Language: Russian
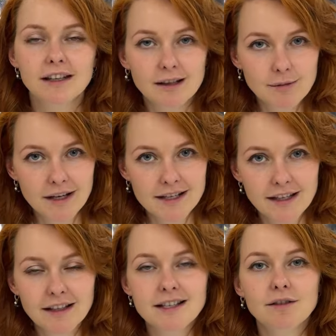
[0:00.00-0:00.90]
этот
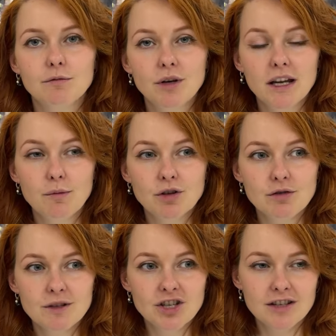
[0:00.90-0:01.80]
магазин, где вы были. И
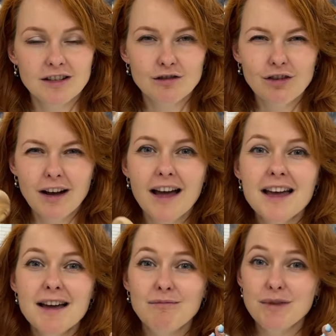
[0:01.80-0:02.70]
причем сейчас настолько
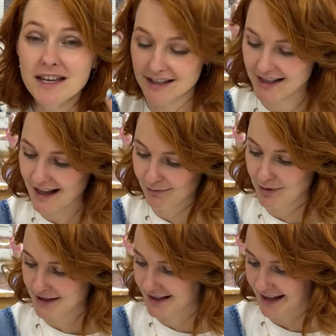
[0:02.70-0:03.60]
мир стал
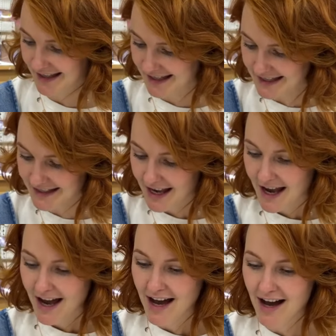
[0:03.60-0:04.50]
без границ,
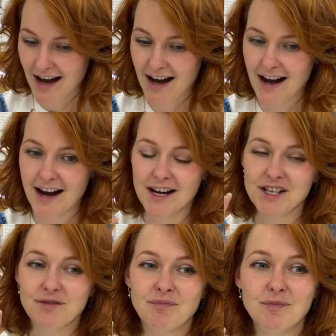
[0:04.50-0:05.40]

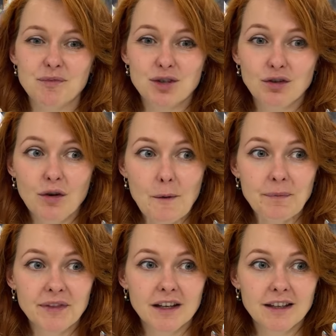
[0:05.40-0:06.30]
а,
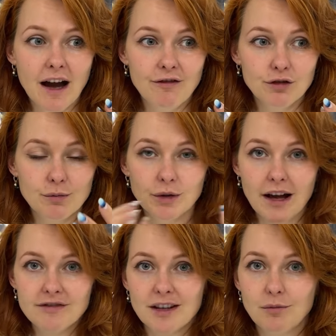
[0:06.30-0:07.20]
что я вот
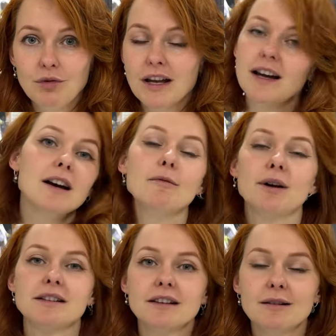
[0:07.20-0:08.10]
была в Стамбуле,
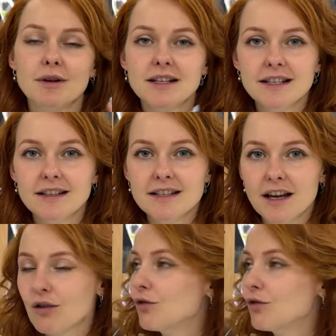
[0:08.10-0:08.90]
показала магазин, где я